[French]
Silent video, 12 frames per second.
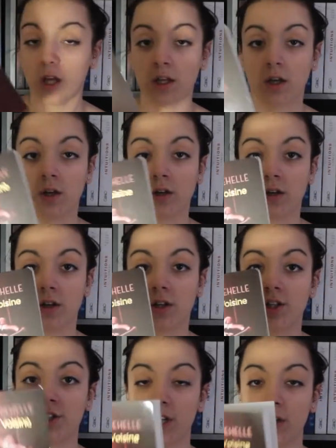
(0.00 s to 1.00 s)
euh,
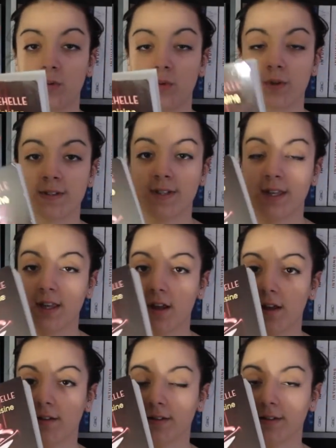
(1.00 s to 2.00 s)
j'ai lu, c'est
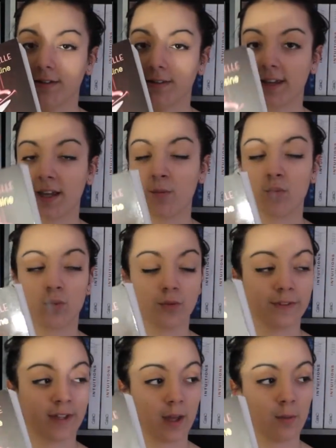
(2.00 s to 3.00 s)
un très bon
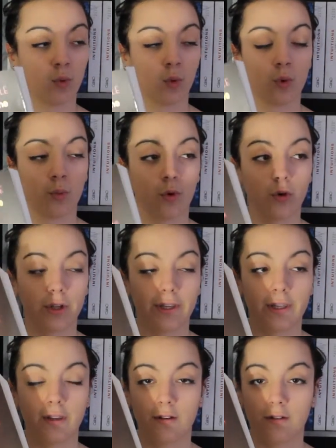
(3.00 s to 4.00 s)
très bon roman
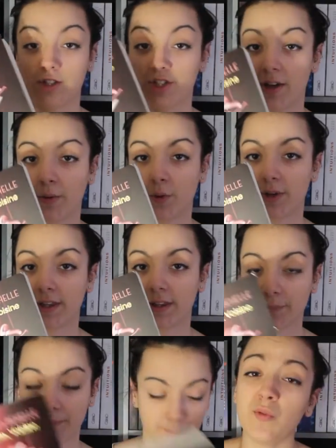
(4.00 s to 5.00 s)
et euh, j'ai adoré.
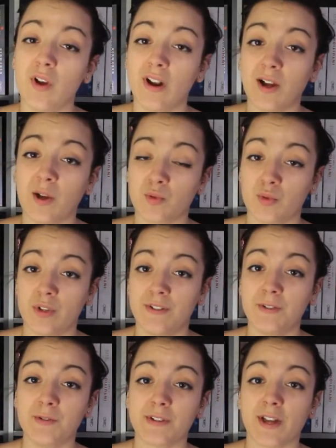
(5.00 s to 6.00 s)
Donc voilà, comme je vous l'ai
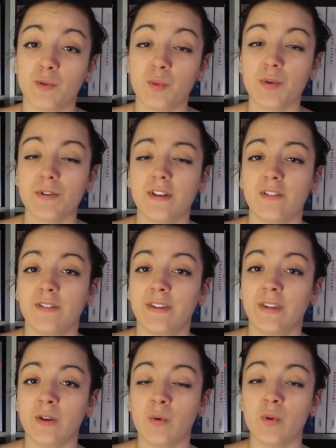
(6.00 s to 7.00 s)
dit, ce sera tout pour cette
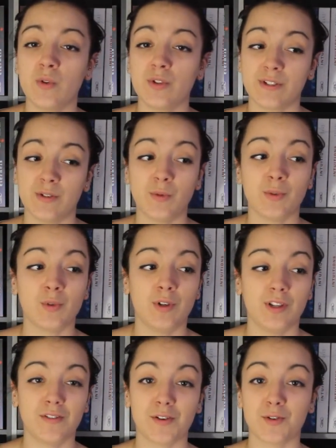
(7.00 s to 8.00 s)
vidéo. Je n'ai lu que deux
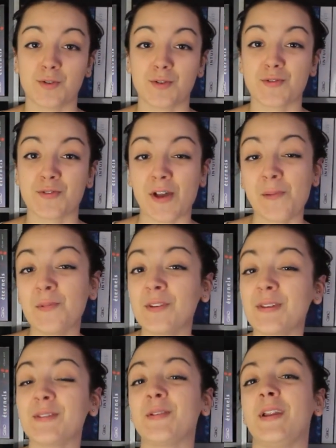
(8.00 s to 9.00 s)
livres, je suis vraiment
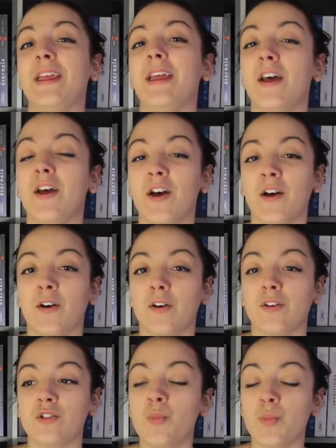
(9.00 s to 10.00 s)
désolée.
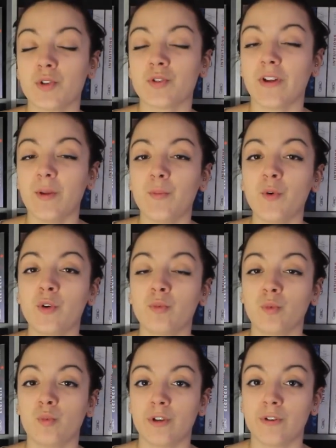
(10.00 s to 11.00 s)
Euh, je pense vraiment que
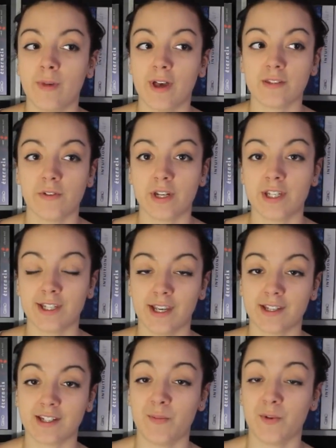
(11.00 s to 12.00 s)
mon mois de mars va être
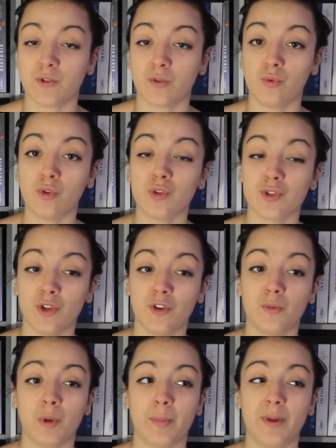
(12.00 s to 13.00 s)
chargé parce que vu que je sors
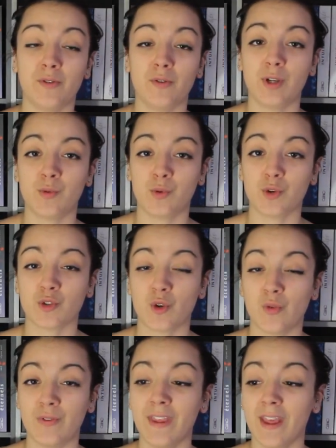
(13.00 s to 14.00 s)
de ma panne de lecture, j'ai
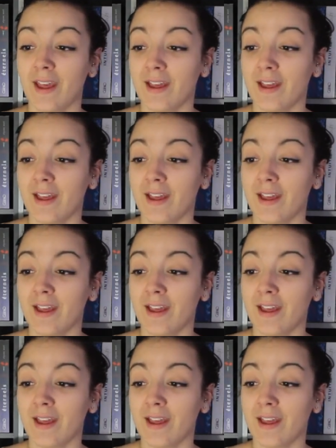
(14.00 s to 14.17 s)
envie